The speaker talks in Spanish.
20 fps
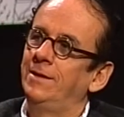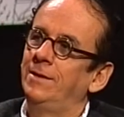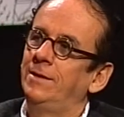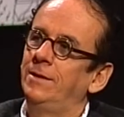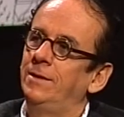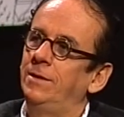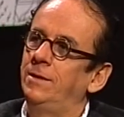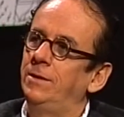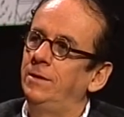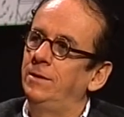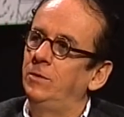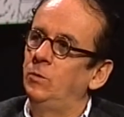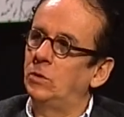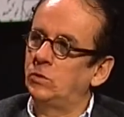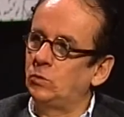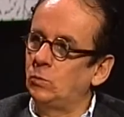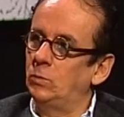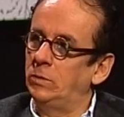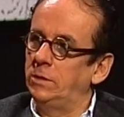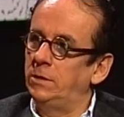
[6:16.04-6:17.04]
Eh, yo
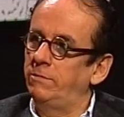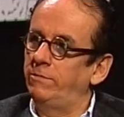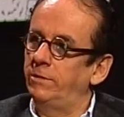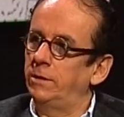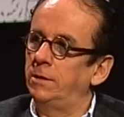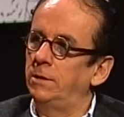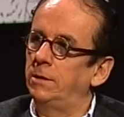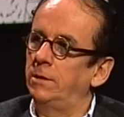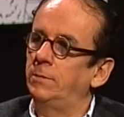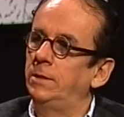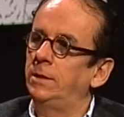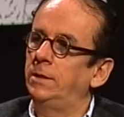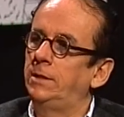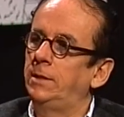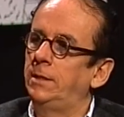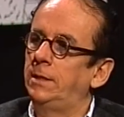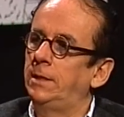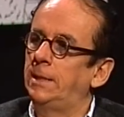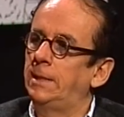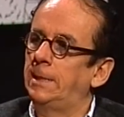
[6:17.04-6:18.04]
asumí
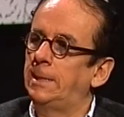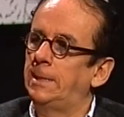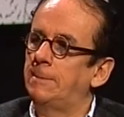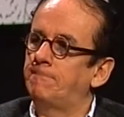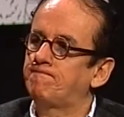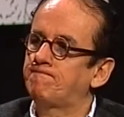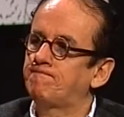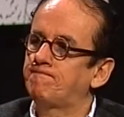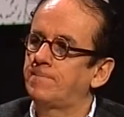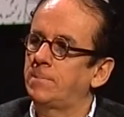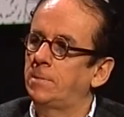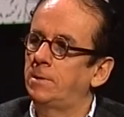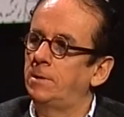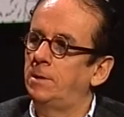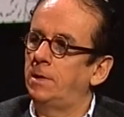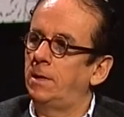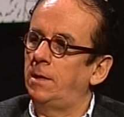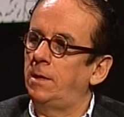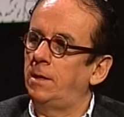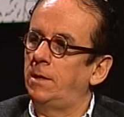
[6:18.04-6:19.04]
efectivamente la,
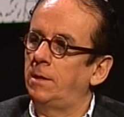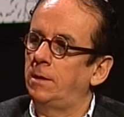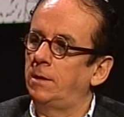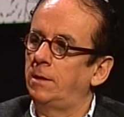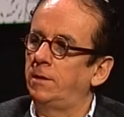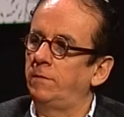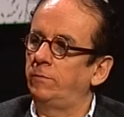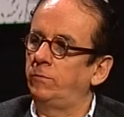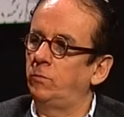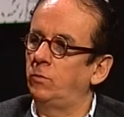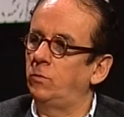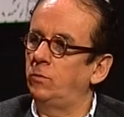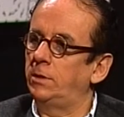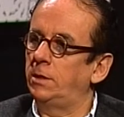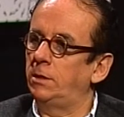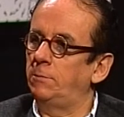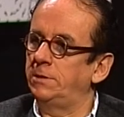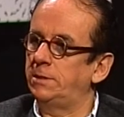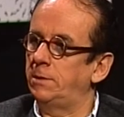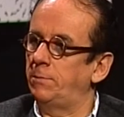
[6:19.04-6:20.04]
gestión
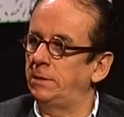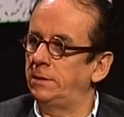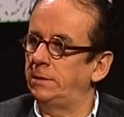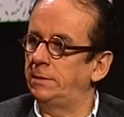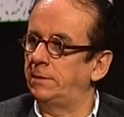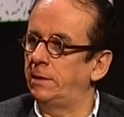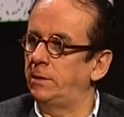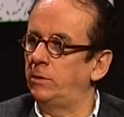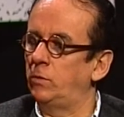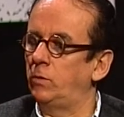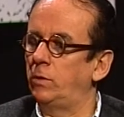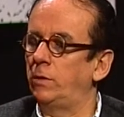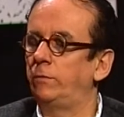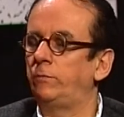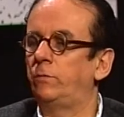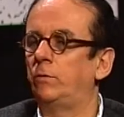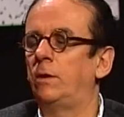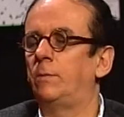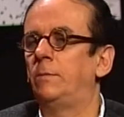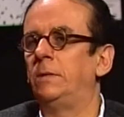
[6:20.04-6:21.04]
del Viceministerio de
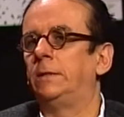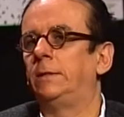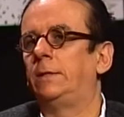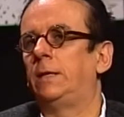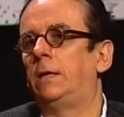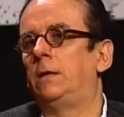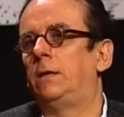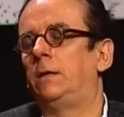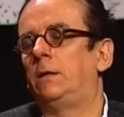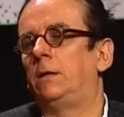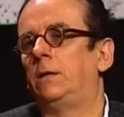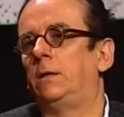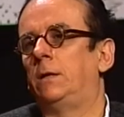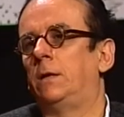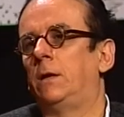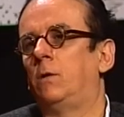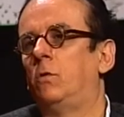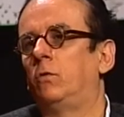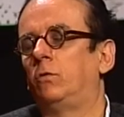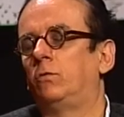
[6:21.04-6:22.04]
Gestión Ambiental en
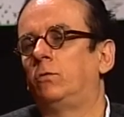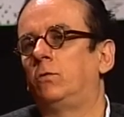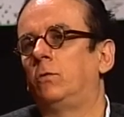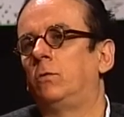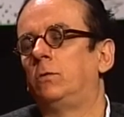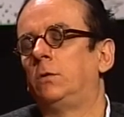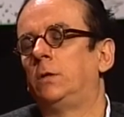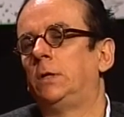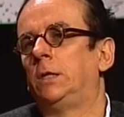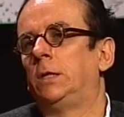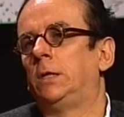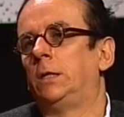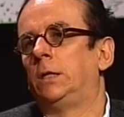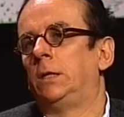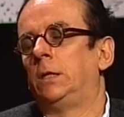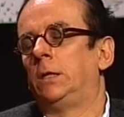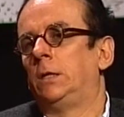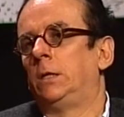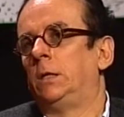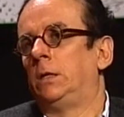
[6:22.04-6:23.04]
agosto,
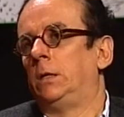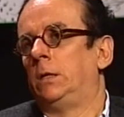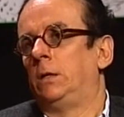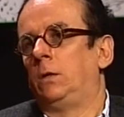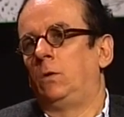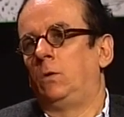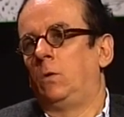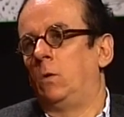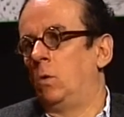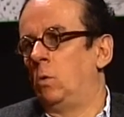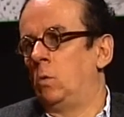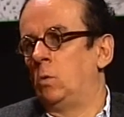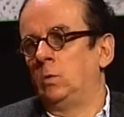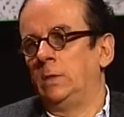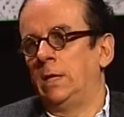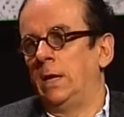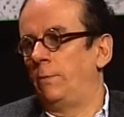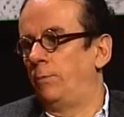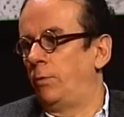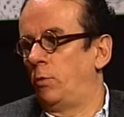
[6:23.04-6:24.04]
con
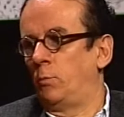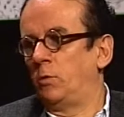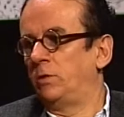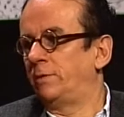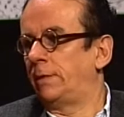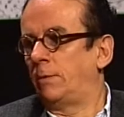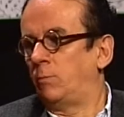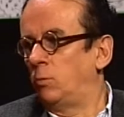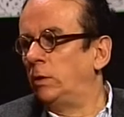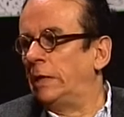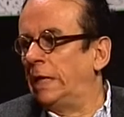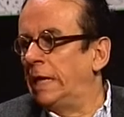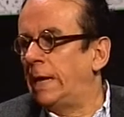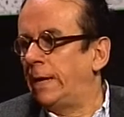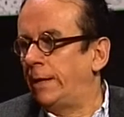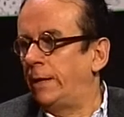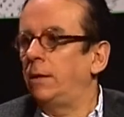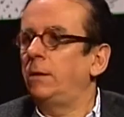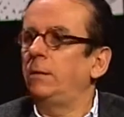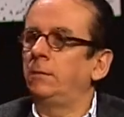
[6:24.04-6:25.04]
una propuesta muy
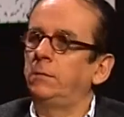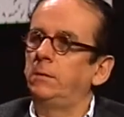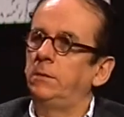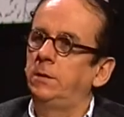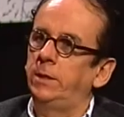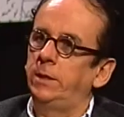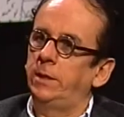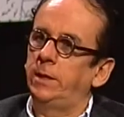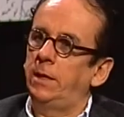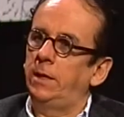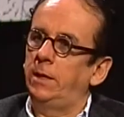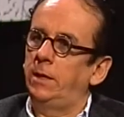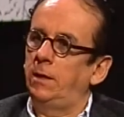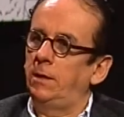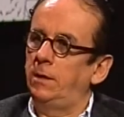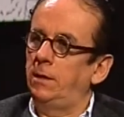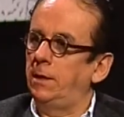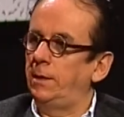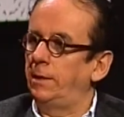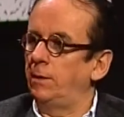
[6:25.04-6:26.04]
clara, que
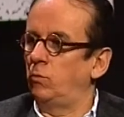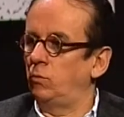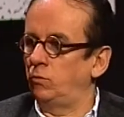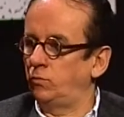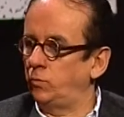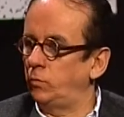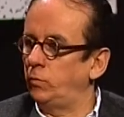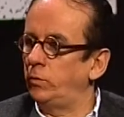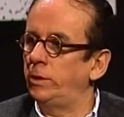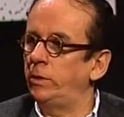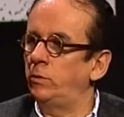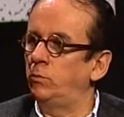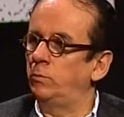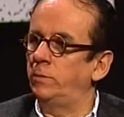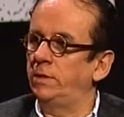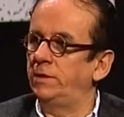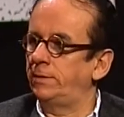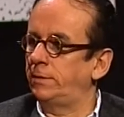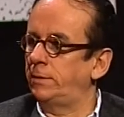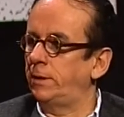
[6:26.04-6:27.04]
era la de construir un
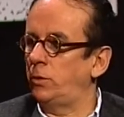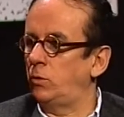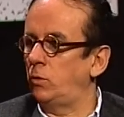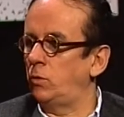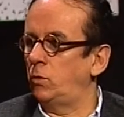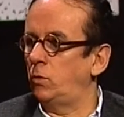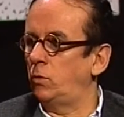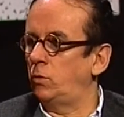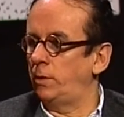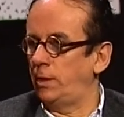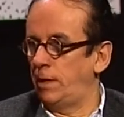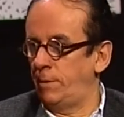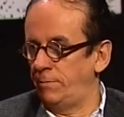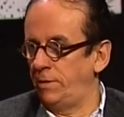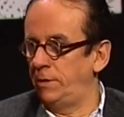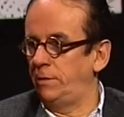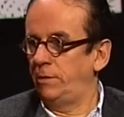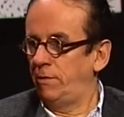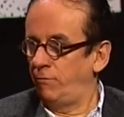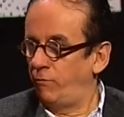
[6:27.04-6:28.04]
Ministerio del
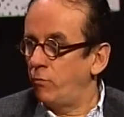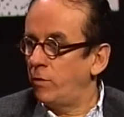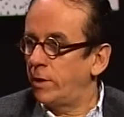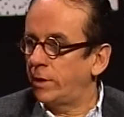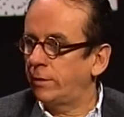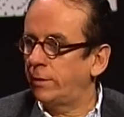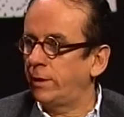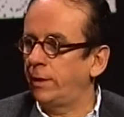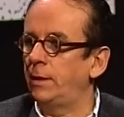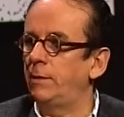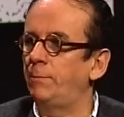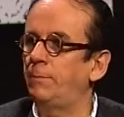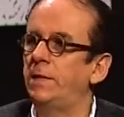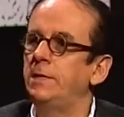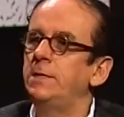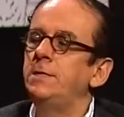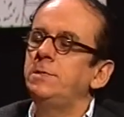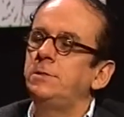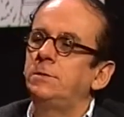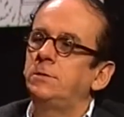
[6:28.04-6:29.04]
Ambiente fuerte en el
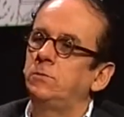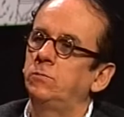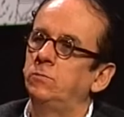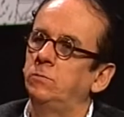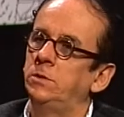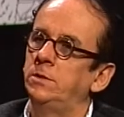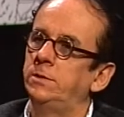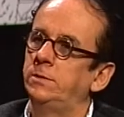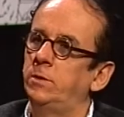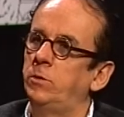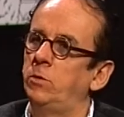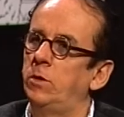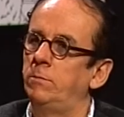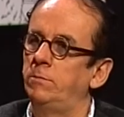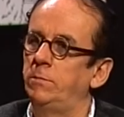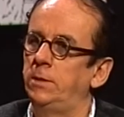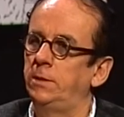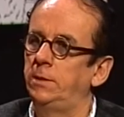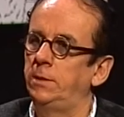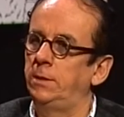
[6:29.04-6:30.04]
país, un Ministerio del
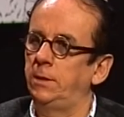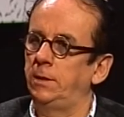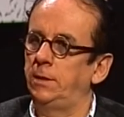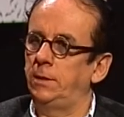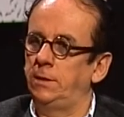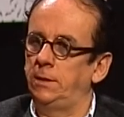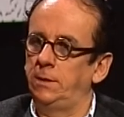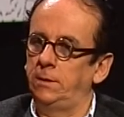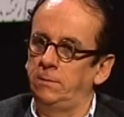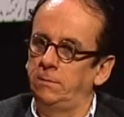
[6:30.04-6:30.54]
Ambiente que,